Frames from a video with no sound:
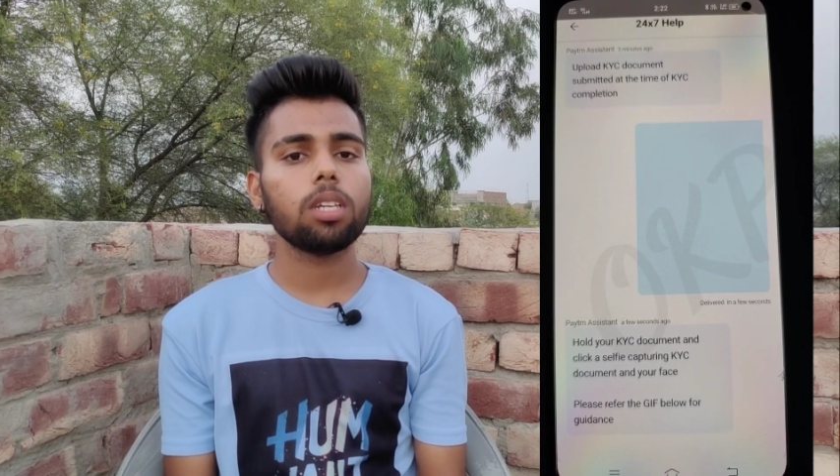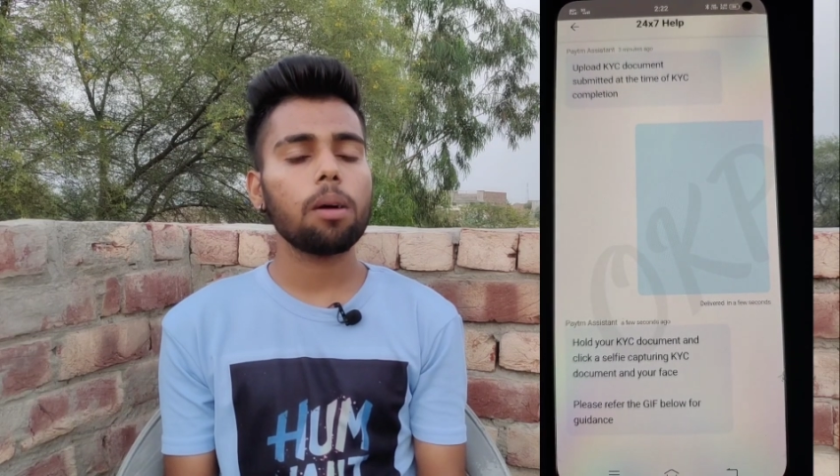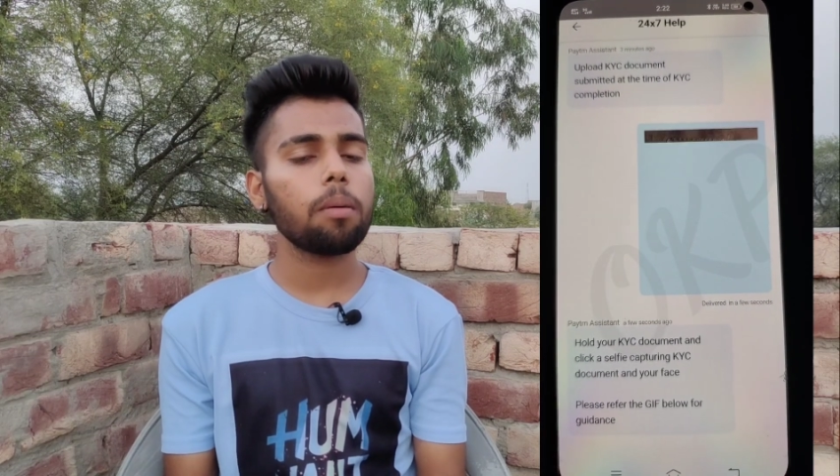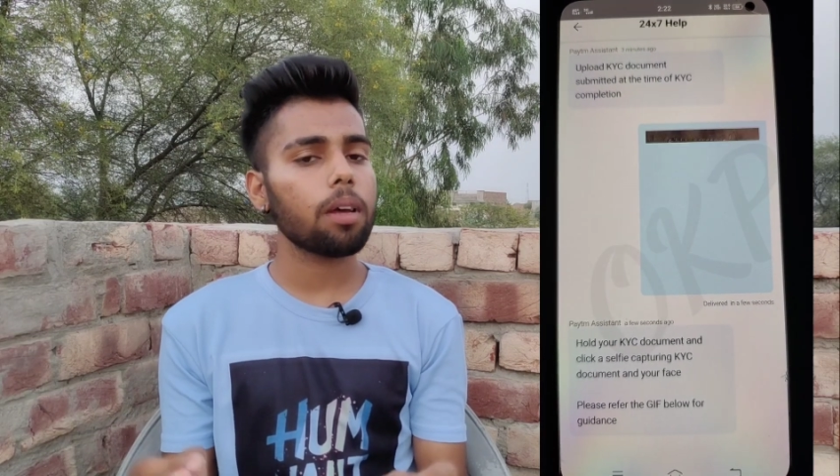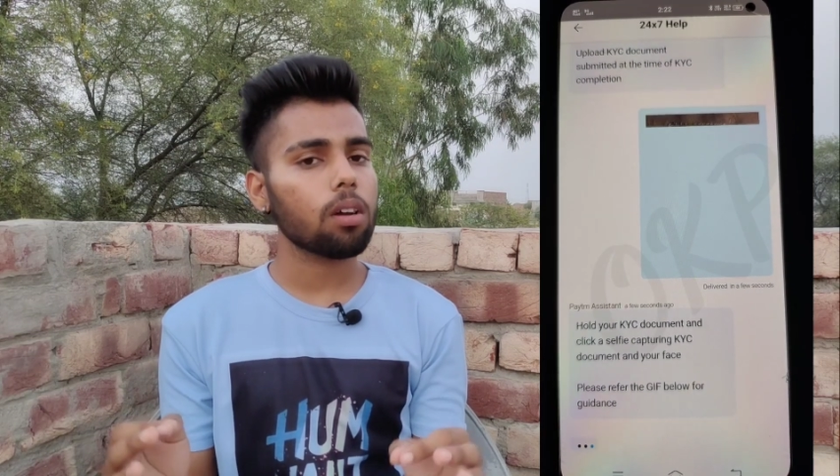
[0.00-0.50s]

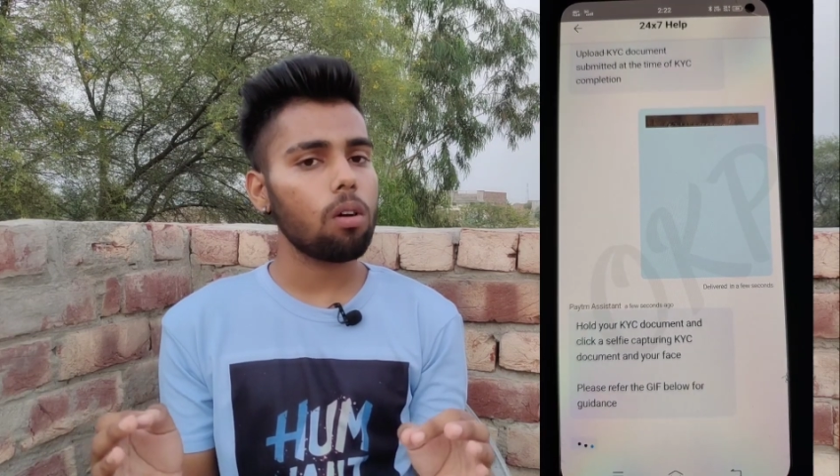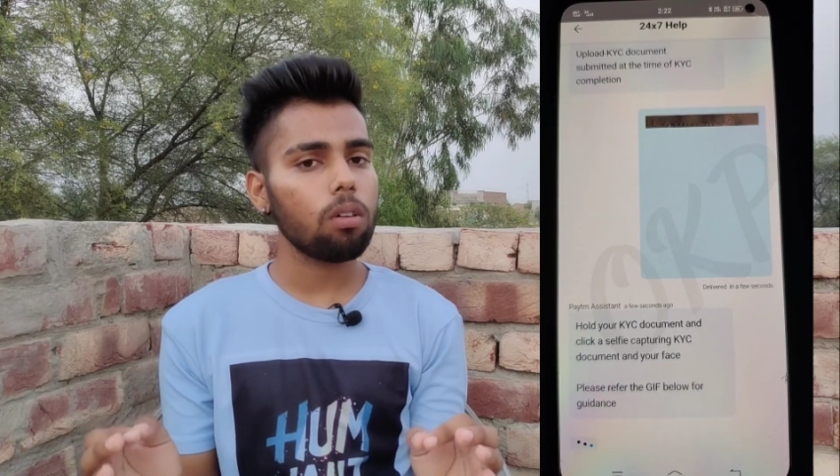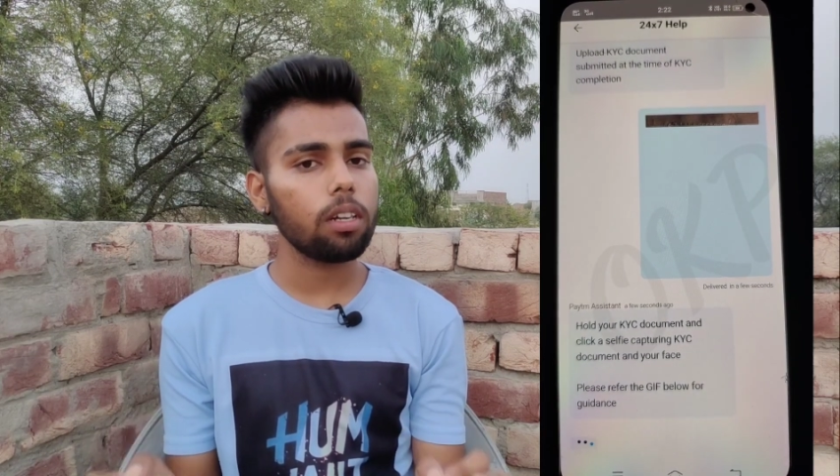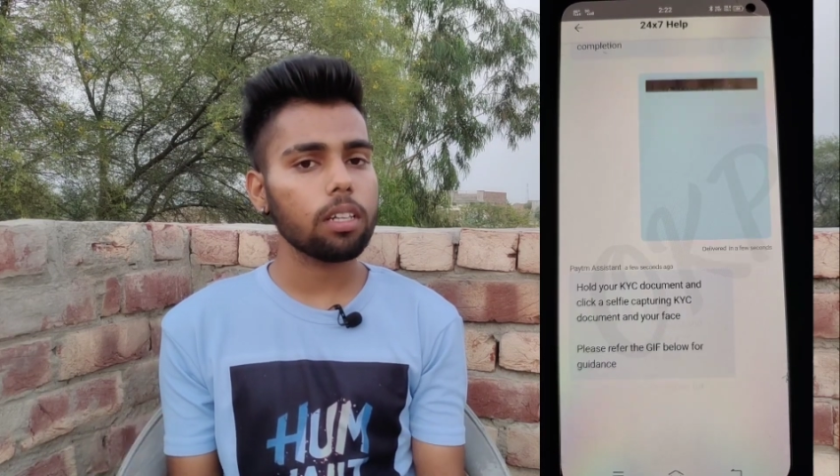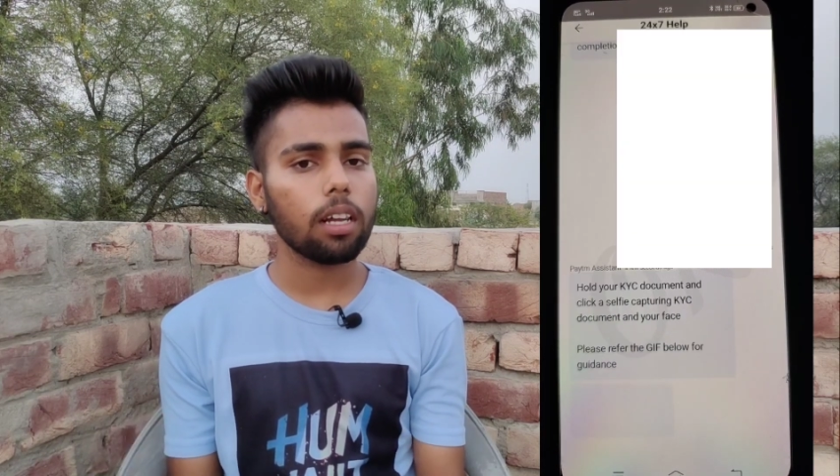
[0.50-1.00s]
या आप अपना
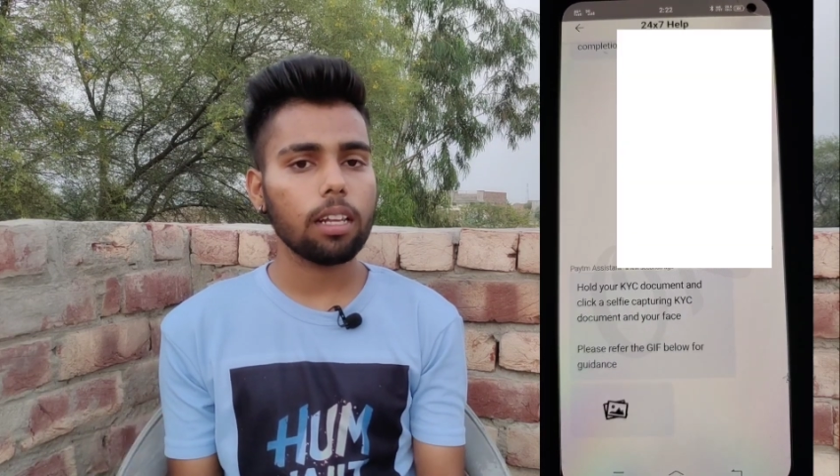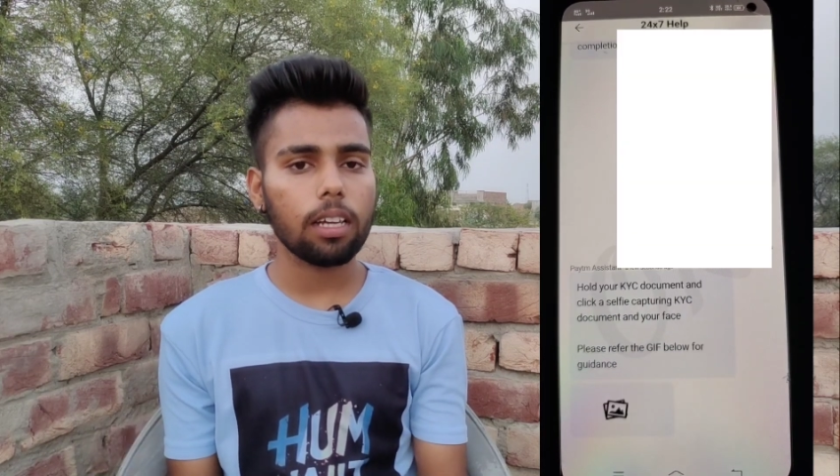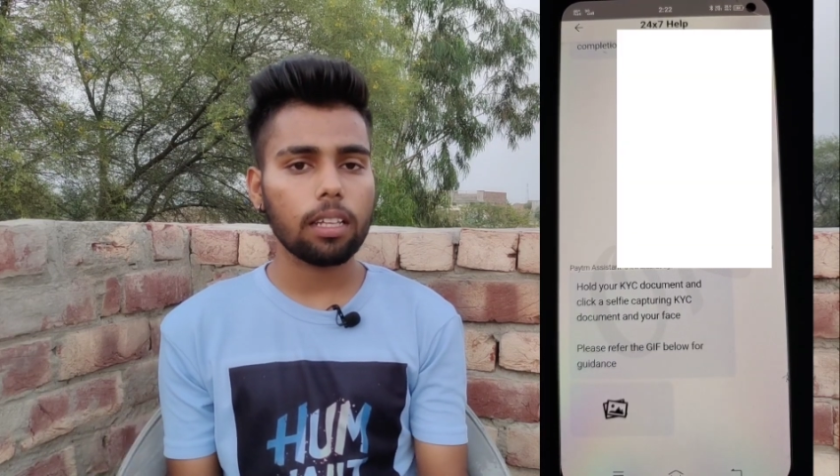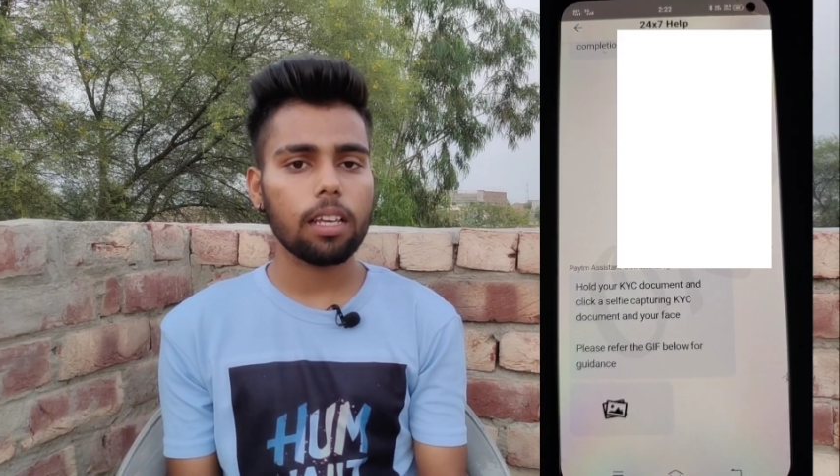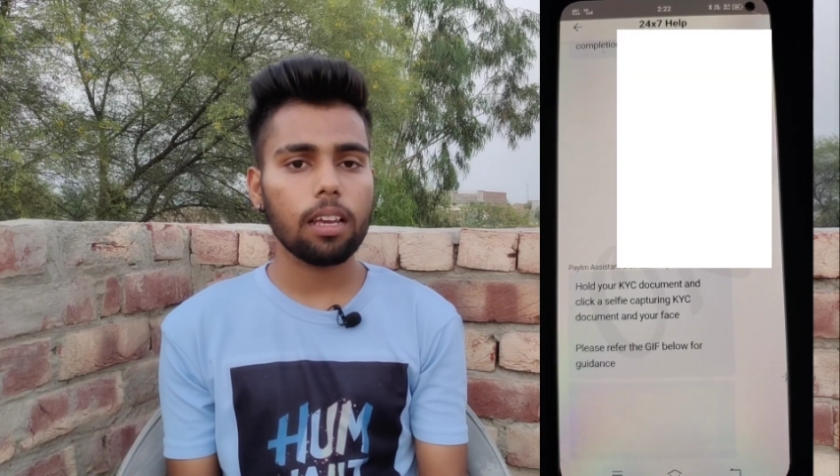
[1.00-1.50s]
अकाउंट डिलीट करना
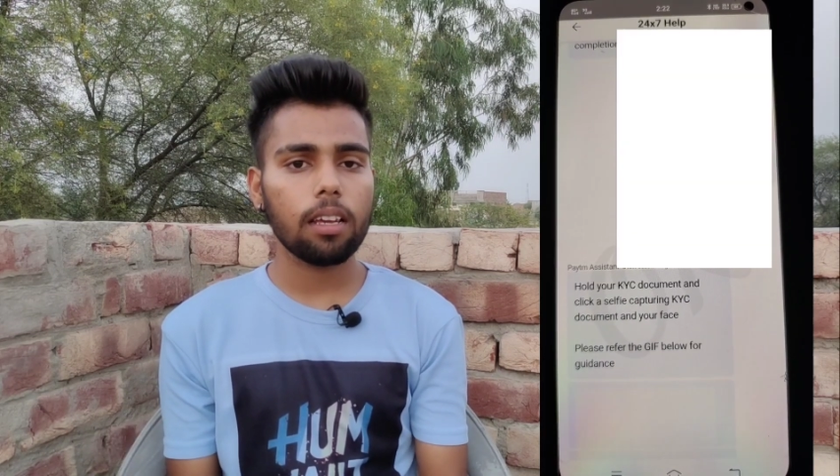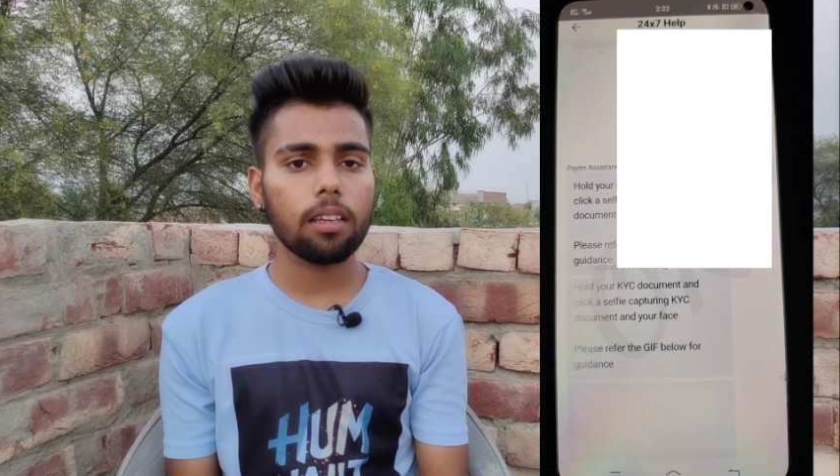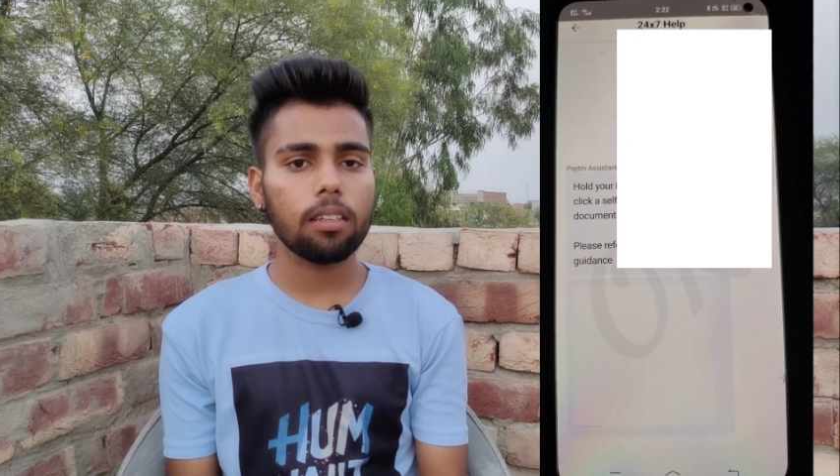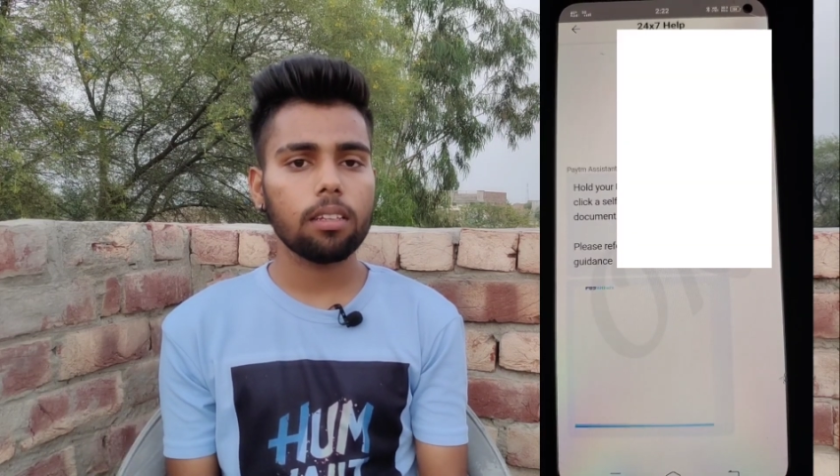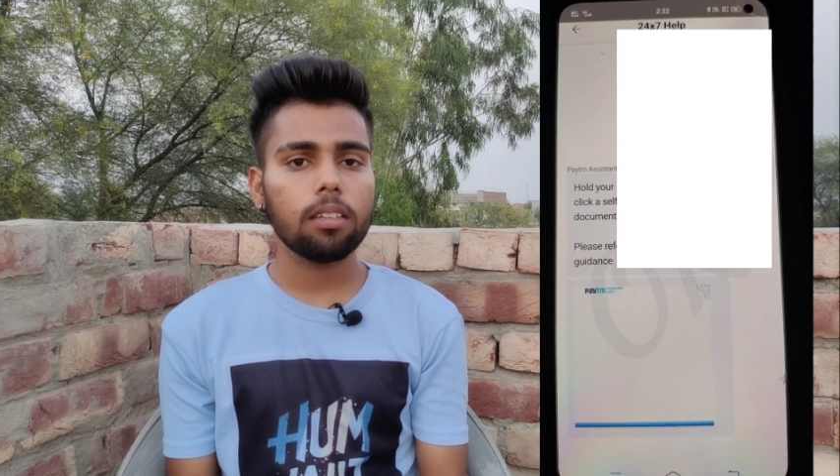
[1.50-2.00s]
चाहते हैं